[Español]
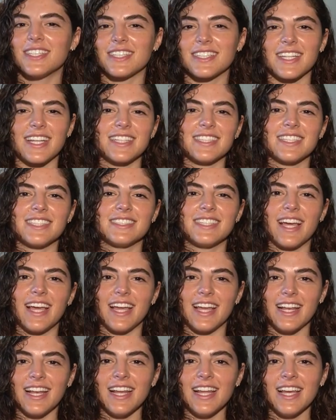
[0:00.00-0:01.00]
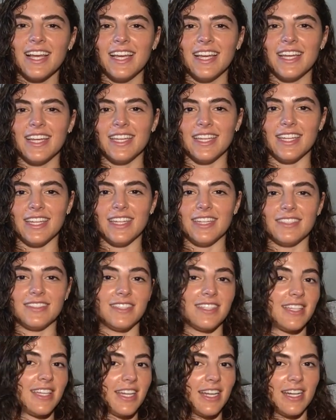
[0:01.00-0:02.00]
Muchas gracias Yael.
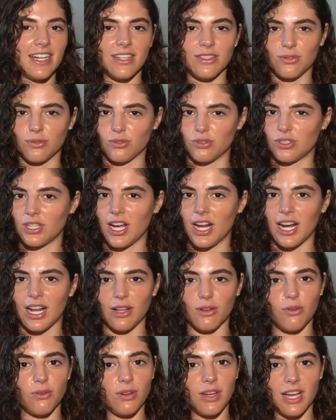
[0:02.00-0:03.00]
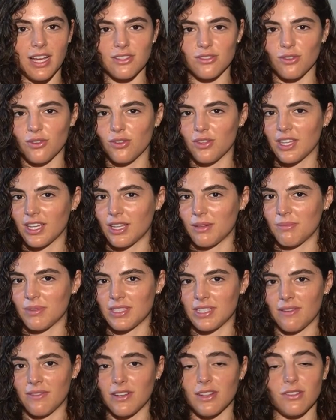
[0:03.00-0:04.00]
Y si quieren escuchar algún caso,
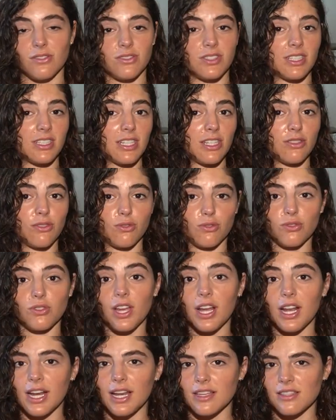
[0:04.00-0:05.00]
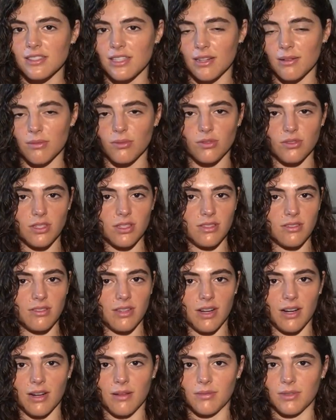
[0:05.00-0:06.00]
déjenme saber en nuestras redes sociales. Tenemos
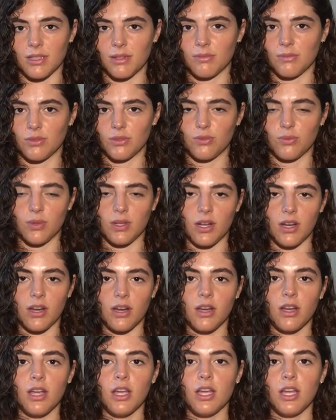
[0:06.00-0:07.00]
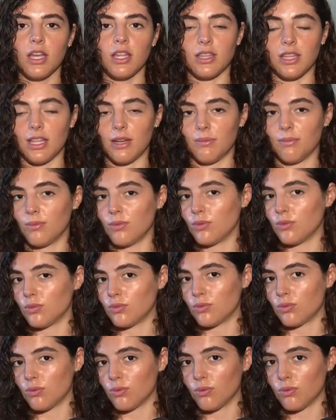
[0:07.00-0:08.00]
Instagram, tenemos Twitter,
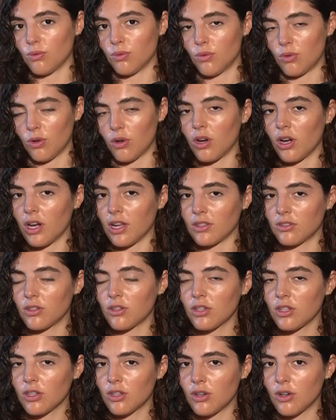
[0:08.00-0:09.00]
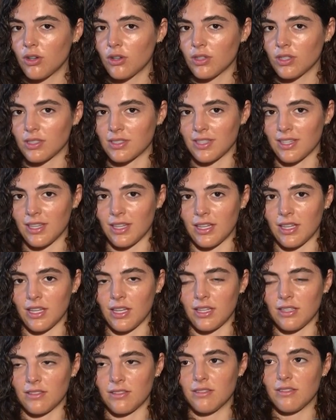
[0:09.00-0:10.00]
tenemos un correo electrónico
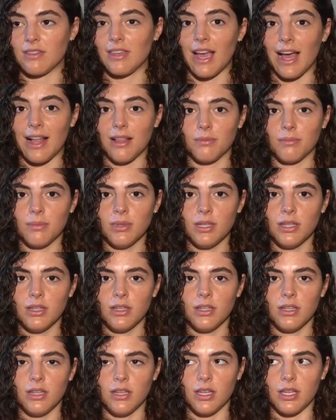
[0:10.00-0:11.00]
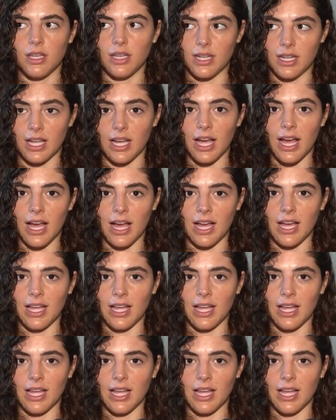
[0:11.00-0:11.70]
que es yalm, y